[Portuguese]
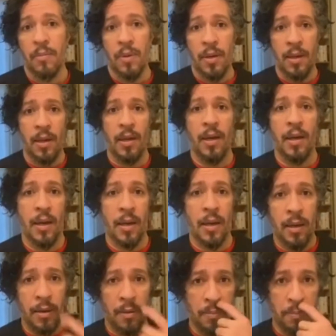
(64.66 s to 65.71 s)

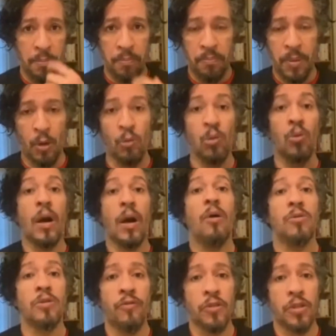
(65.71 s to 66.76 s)
é, para o lugar
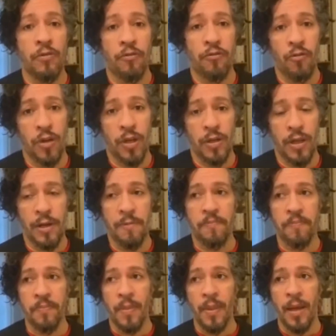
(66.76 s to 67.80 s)
onde você foi, né?
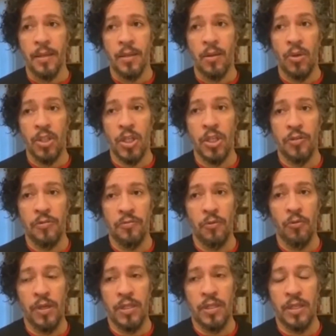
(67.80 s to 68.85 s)
Então a gente,
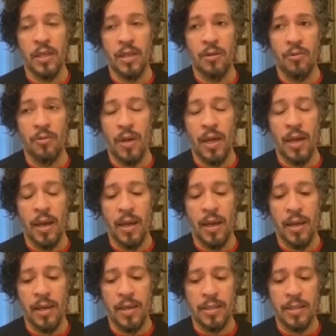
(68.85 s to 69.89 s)
o exílio
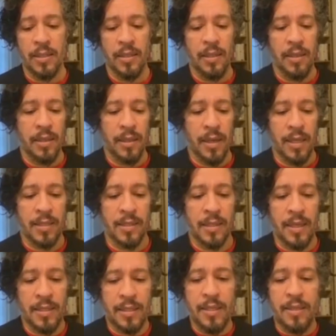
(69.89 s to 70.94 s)
é esse
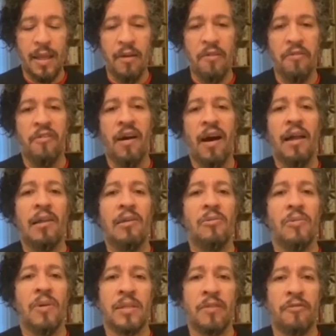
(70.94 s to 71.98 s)
esse intervalo,
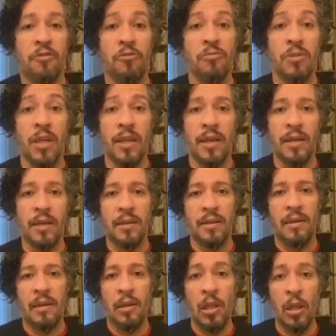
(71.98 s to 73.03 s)
essa fronteira
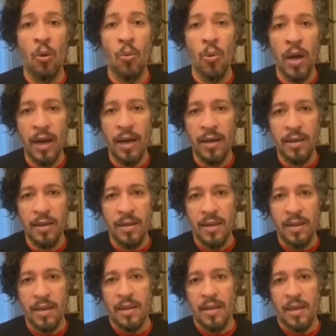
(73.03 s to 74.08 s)
longa,
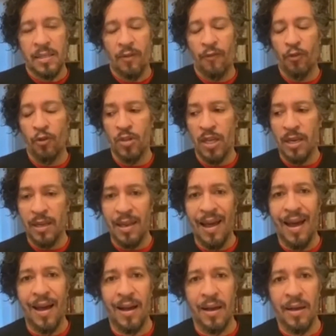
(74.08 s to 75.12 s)
essa fronteira
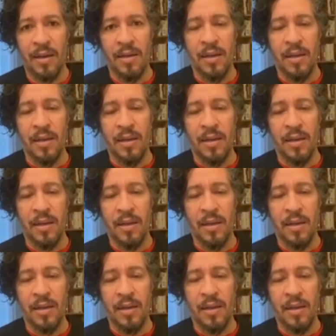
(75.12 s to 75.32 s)
larga.